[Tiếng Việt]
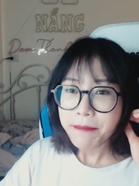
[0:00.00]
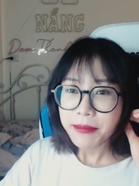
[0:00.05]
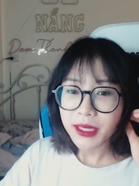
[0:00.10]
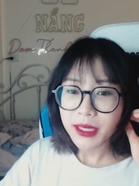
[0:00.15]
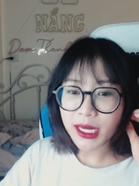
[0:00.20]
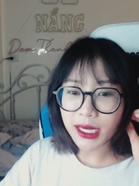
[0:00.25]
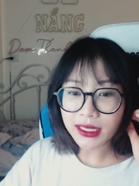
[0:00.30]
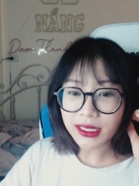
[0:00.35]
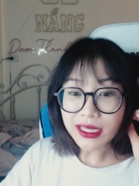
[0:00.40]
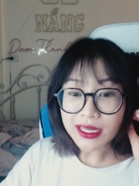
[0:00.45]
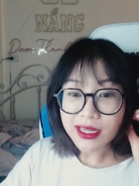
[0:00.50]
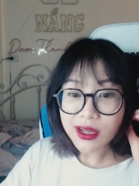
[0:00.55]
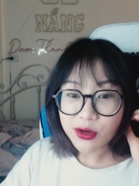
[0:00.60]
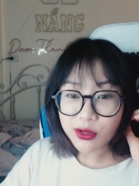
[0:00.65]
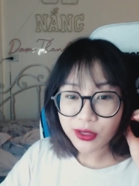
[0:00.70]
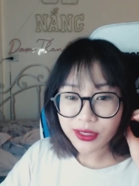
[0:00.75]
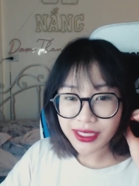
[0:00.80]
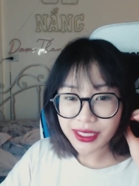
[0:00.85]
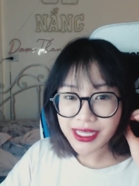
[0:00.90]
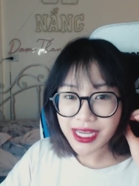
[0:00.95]
thì cái tình
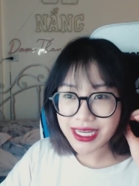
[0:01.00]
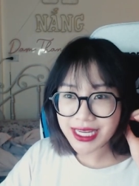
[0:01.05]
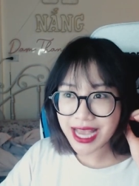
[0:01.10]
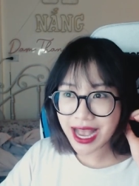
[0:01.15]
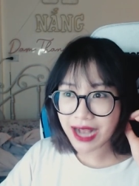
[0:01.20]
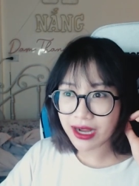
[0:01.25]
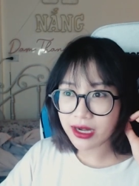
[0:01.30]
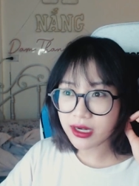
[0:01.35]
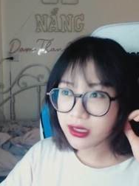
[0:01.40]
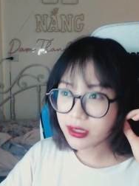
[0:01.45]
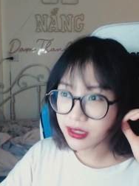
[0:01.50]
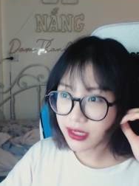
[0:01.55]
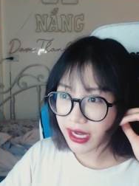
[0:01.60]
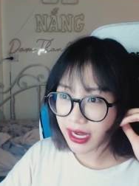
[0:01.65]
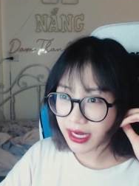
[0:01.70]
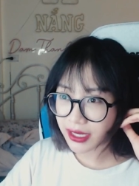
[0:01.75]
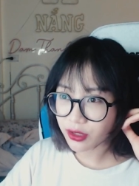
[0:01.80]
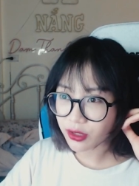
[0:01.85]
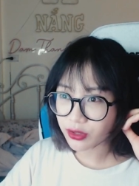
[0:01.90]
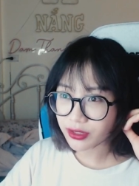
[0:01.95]
yêu nó sẽ nhẹ nhàng hơn
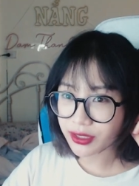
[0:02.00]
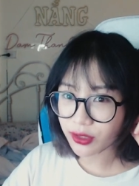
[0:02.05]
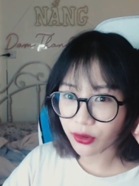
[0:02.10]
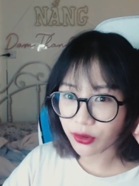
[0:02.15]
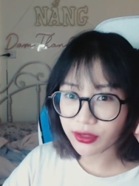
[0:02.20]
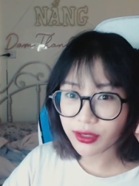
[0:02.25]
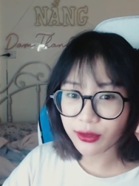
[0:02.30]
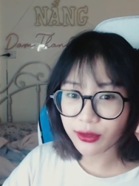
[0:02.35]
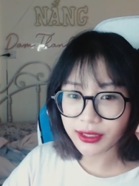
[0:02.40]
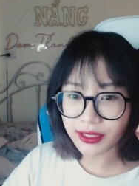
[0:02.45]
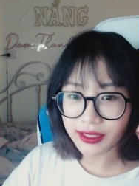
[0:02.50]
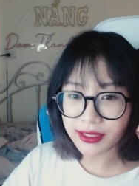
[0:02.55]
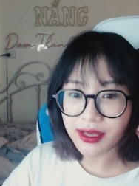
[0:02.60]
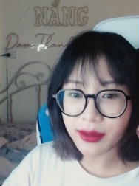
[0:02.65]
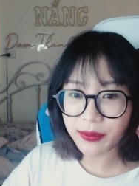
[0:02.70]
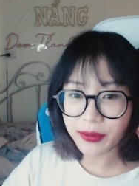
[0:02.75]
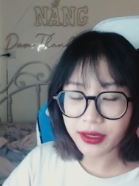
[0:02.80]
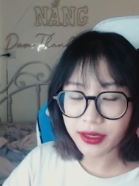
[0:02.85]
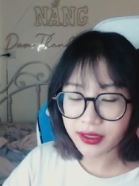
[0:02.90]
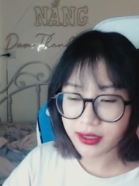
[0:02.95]
này nó sẽ có nhiều trách
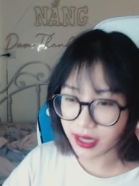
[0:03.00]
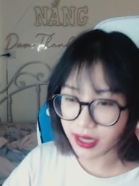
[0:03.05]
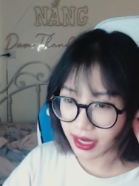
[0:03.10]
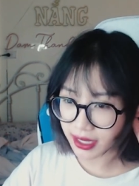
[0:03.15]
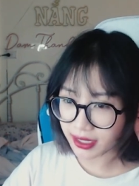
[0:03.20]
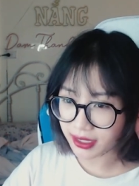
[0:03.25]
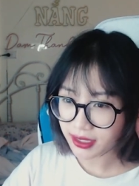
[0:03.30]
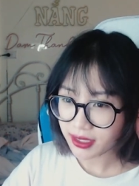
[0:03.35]
nhiệm hơn này